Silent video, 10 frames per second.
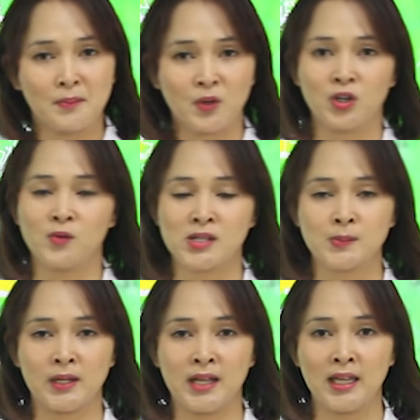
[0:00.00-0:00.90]
perlu
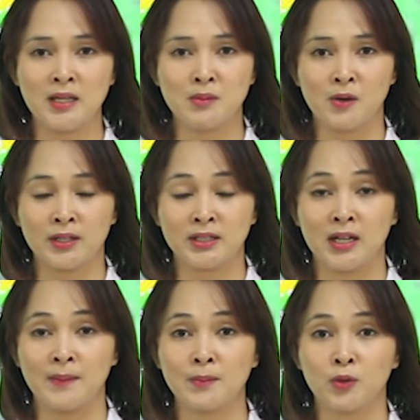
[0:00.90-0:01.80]
diwaspadai bahwa
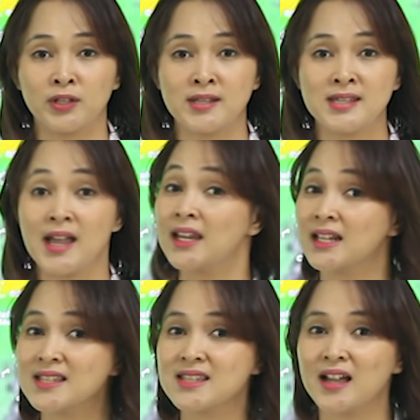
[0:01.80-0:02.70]
terdapat potensi
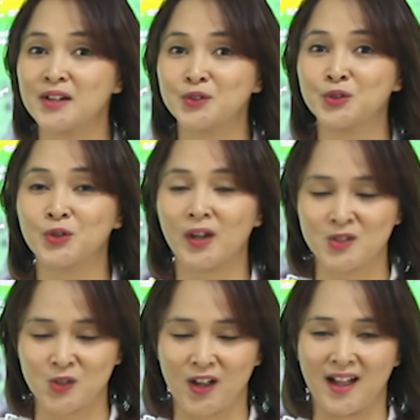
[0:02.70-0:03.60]
angin kencang untuk
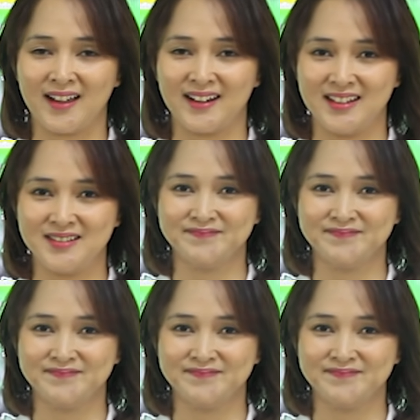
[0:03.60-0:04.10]
esok hari.